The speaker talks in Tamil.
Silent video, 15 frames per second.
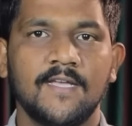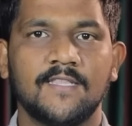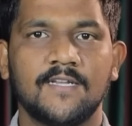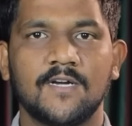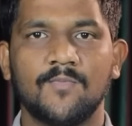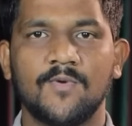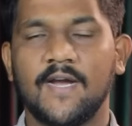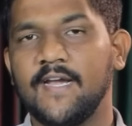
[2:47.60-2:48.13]

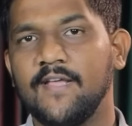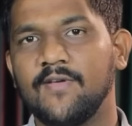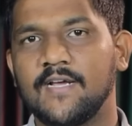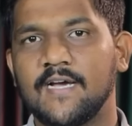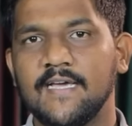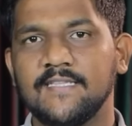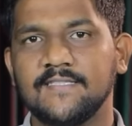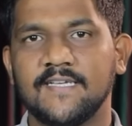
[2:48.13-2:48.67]
இதற்கு முன்னாடி
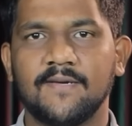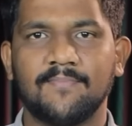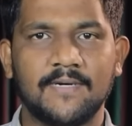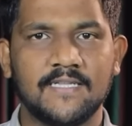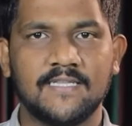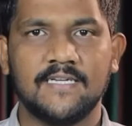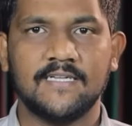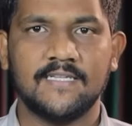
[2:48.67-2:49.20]
இவர் கைது
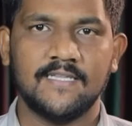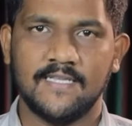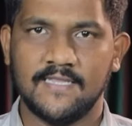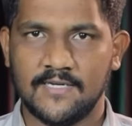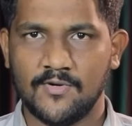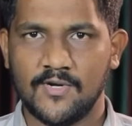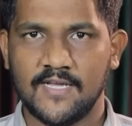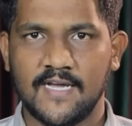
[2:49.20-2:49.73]
செய்யப்பட்டதிலிருந்தே
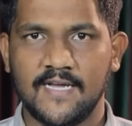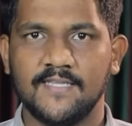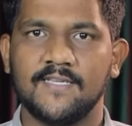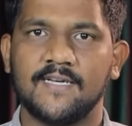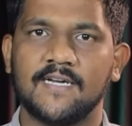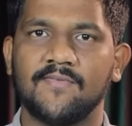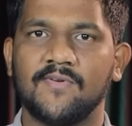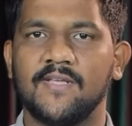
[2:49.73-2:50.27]
தன்னுடைய
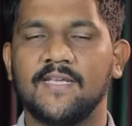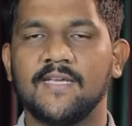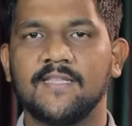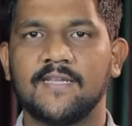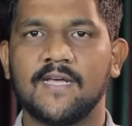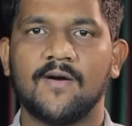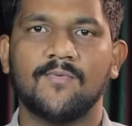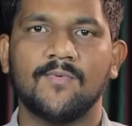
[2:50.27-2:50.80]
கைது நடவடிக்கை
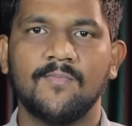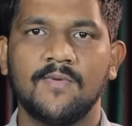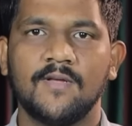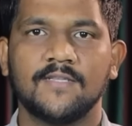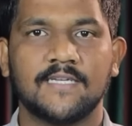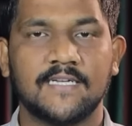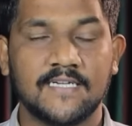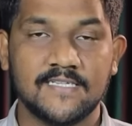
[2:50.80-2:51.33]
எதிராகவும்
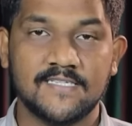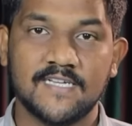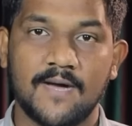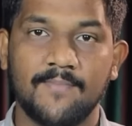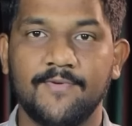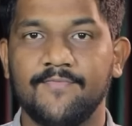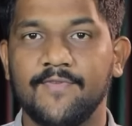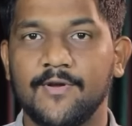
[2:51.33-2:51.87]
தனக்கு
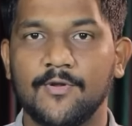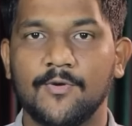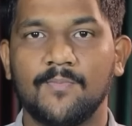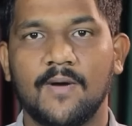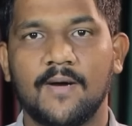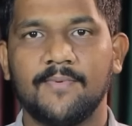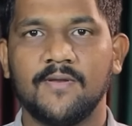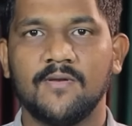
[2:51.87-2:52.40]
ஜாமீன்
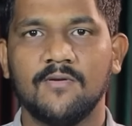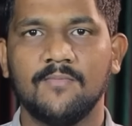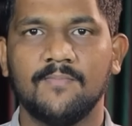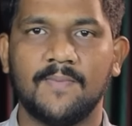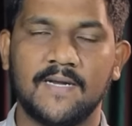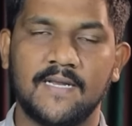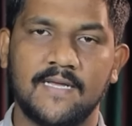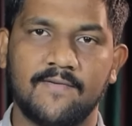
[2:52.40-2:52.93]
வேண்டும்
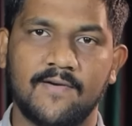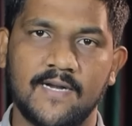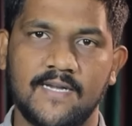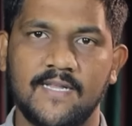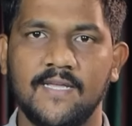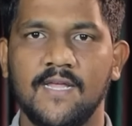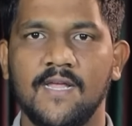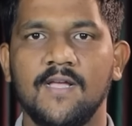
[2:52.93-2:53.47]
அப்படின்னும் பல
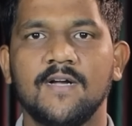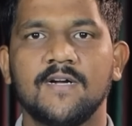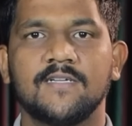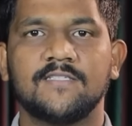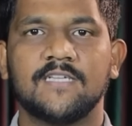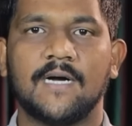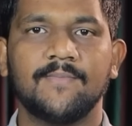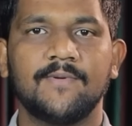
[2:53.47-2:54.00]
வாட்டி
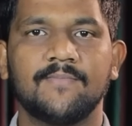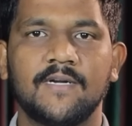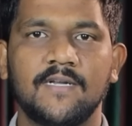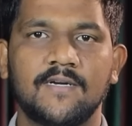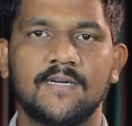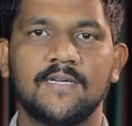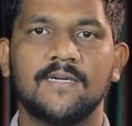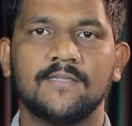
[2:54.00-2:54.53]
ஜாமீன்
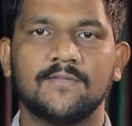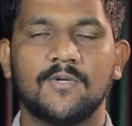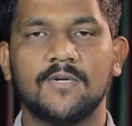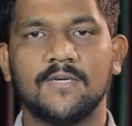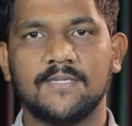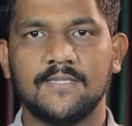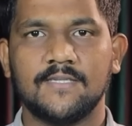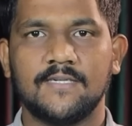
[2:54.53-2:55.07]
மனுக்களை
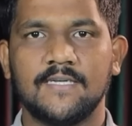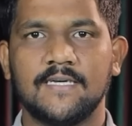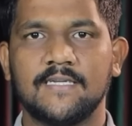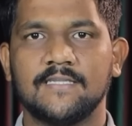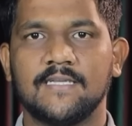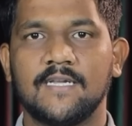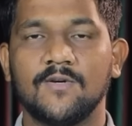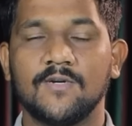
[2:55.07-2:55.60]
தொடர்ந்துக்கிட்டே
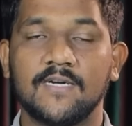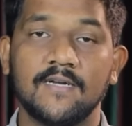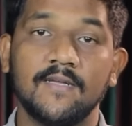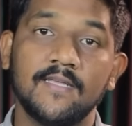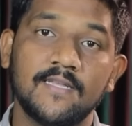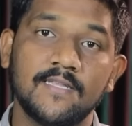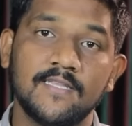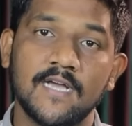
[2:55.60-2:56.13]
இருந்தார்
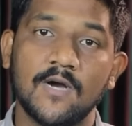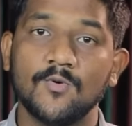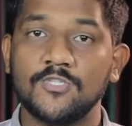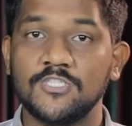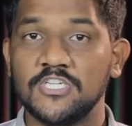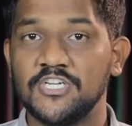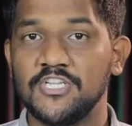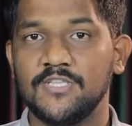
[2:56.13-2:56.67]
இறுதியாக
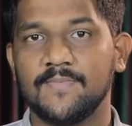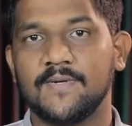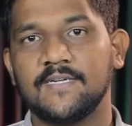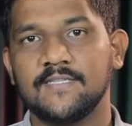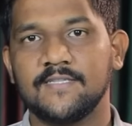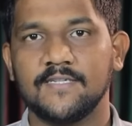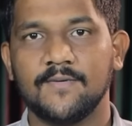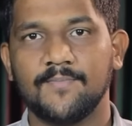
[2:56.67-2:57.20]

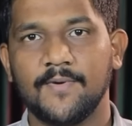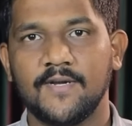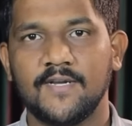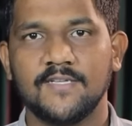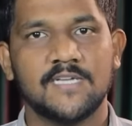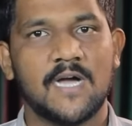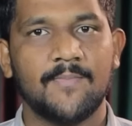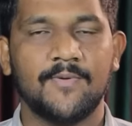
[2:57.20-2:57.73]
உச்சநீதிமன்றத்துக்கு
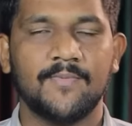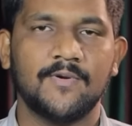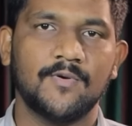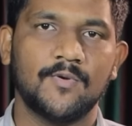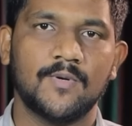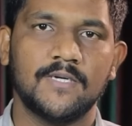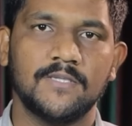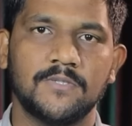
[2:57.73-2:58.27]
போயிட்டு ஜாமீன்
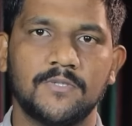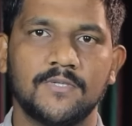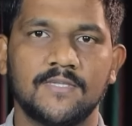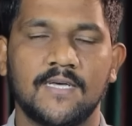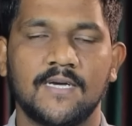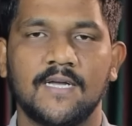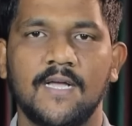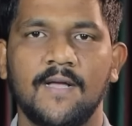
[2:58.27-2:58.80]
மனு ஒரு வாட்டி
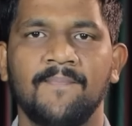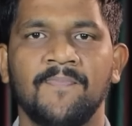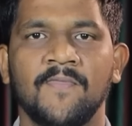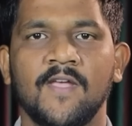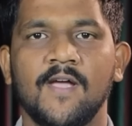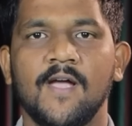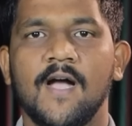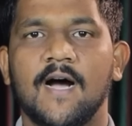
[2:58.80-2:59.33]
தொடர்ந்தாங்க
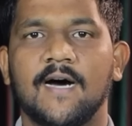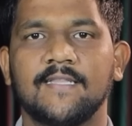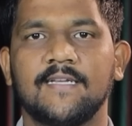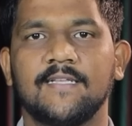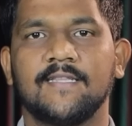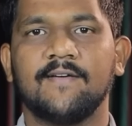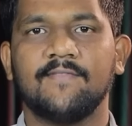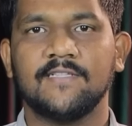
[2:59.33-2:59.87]

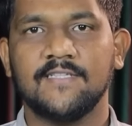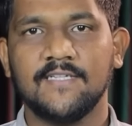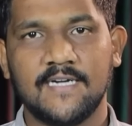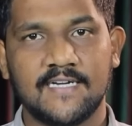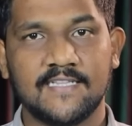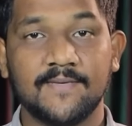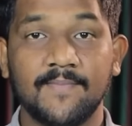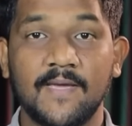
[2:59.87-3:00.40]
அதில் தான் வந்து
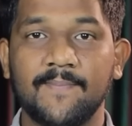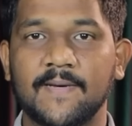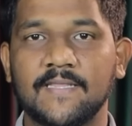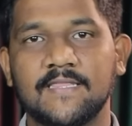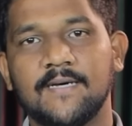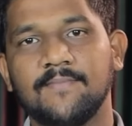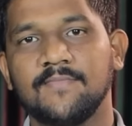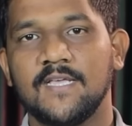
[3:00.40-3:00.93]
கடந்த மே
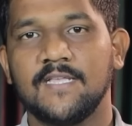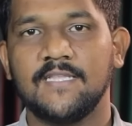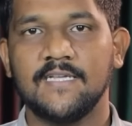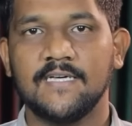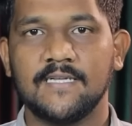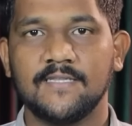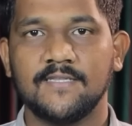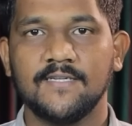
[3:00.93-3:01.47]
பத்தாம்
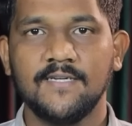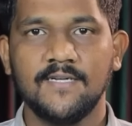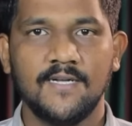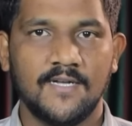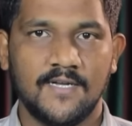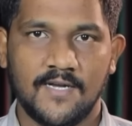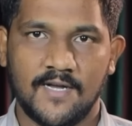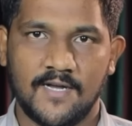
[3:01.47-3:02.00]
தேதியிலிருந்து
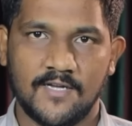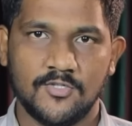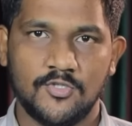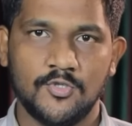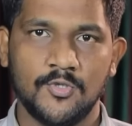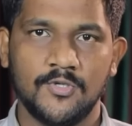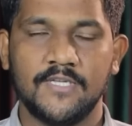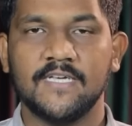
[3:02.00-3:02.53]

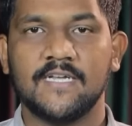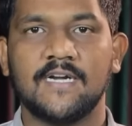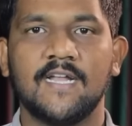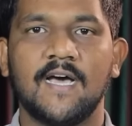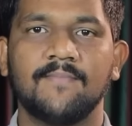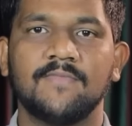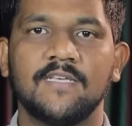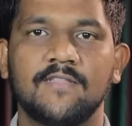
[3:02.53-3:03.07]
ஜூன்
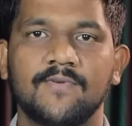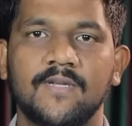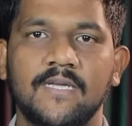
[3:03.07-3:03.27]
இரண்டாம் தேதி